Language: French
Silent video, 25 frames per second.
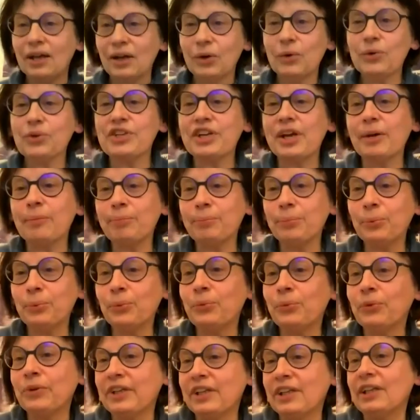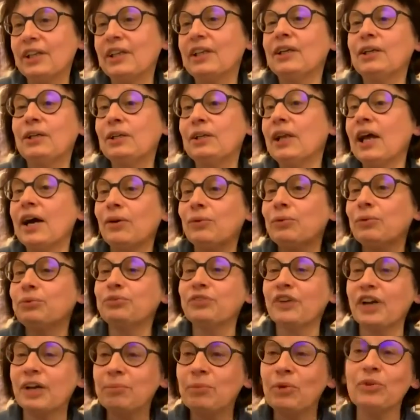au Japon, et, là où
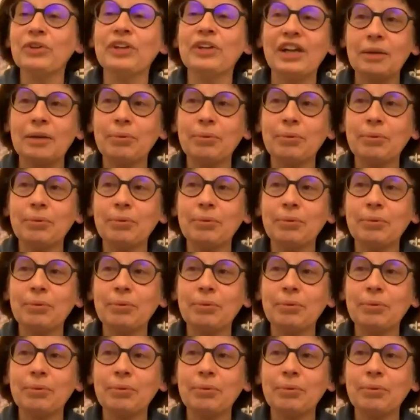vraiment on a